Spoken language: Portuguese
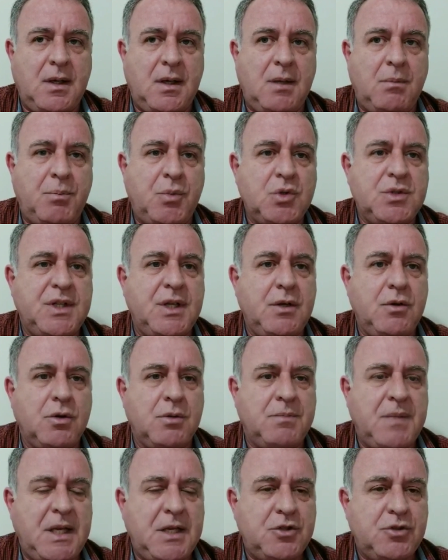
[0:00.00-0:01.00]
É,
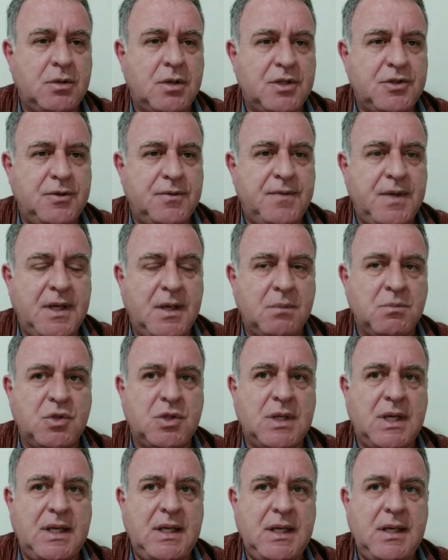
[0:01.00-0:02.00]
posteriormente, nós
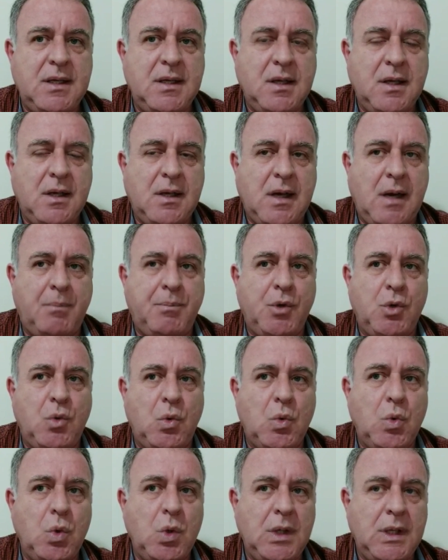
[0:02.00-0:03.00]
tivemos aí a
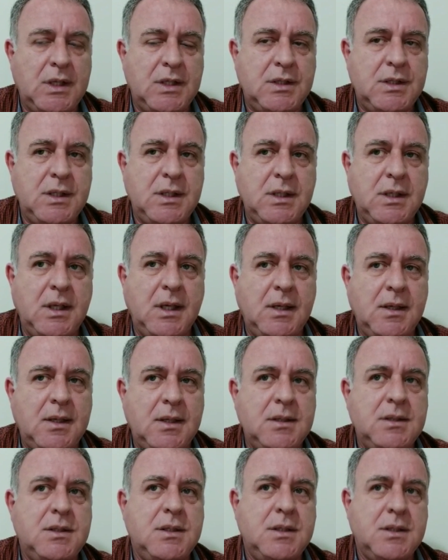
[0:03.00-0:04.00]
procura de
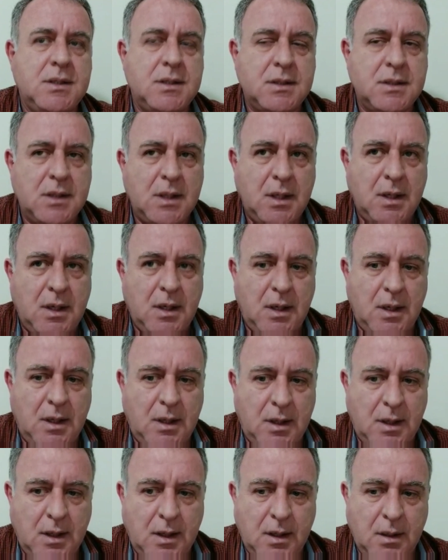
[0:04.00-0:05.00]
grandes
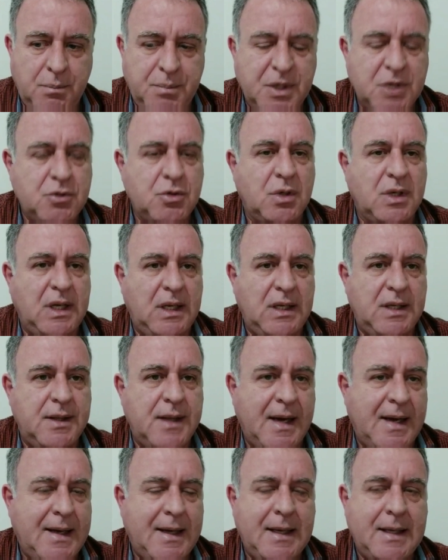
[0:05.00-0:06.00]
é,
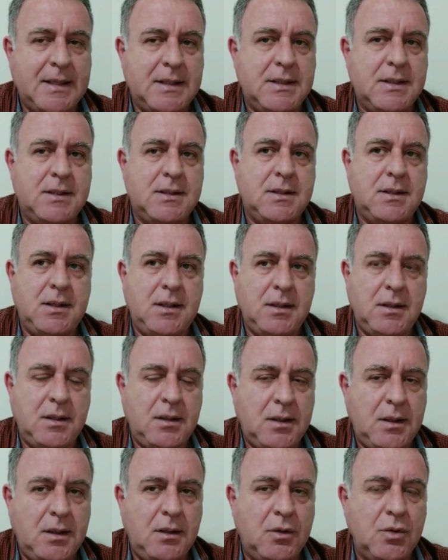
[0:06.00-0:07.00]
personalidades
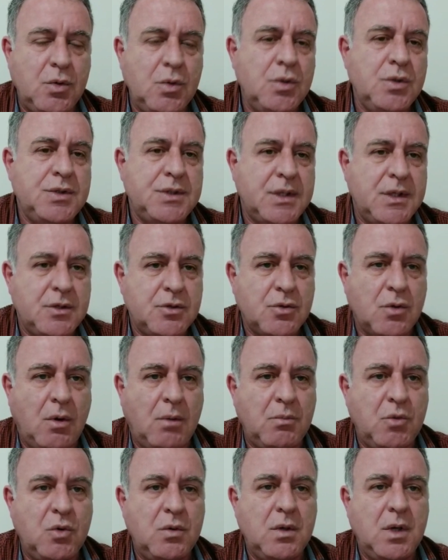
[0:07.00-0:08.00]
e, ilustres,
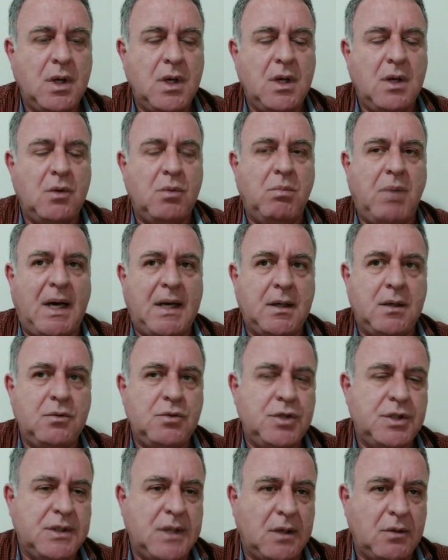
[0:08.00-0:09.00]
como o
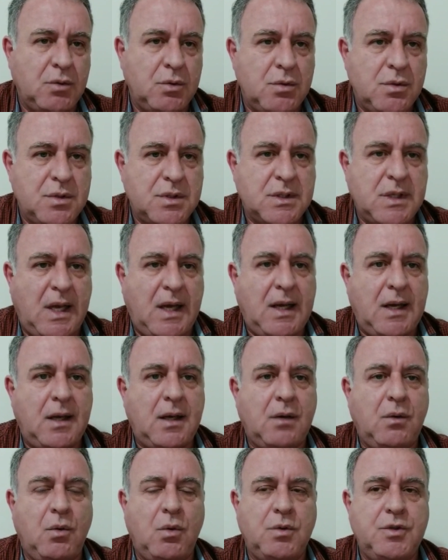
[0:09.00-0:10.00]
Barão de
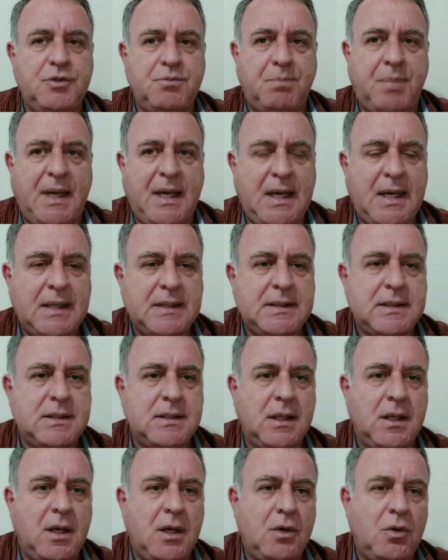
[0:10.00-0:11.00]
Itacuruçá, Conde
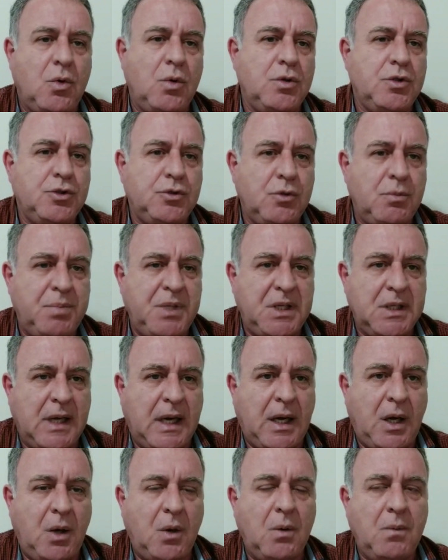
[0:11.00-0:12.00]
Prates, Conde do
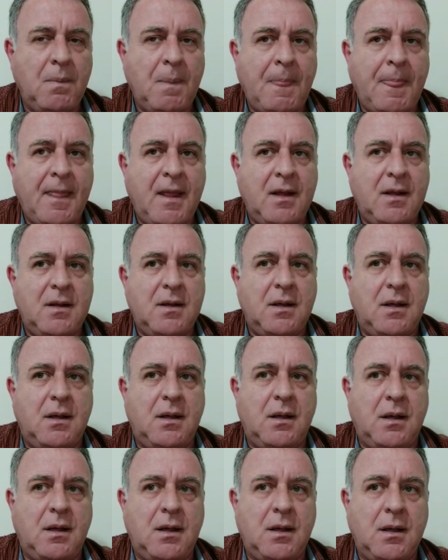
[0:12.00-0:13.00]
Pinhal,
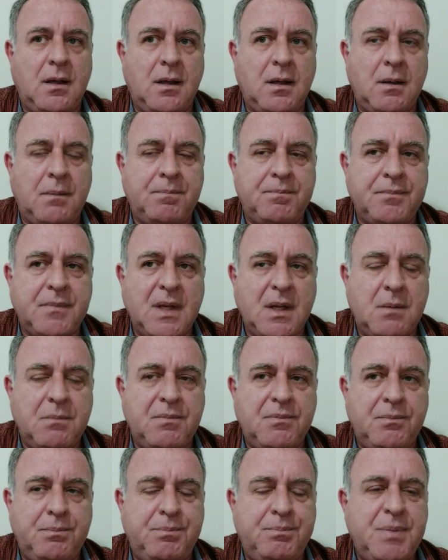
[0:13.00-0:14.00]
é,
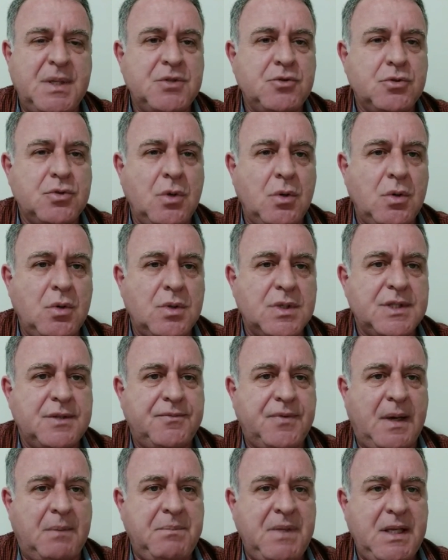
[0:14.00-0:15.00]
Pessoas e
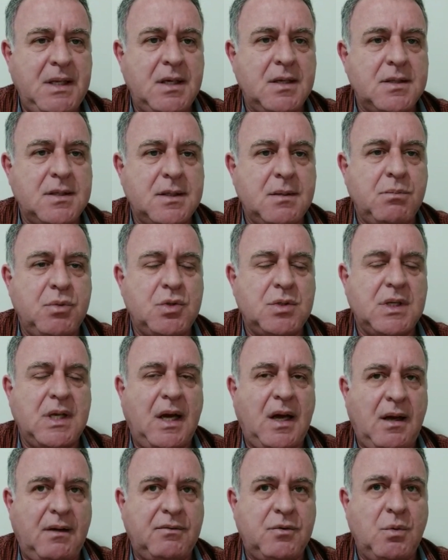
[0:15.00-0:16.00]
famílias que
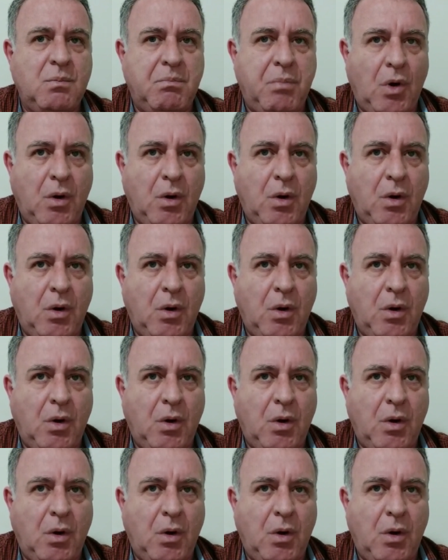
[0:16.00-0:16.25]
buscavam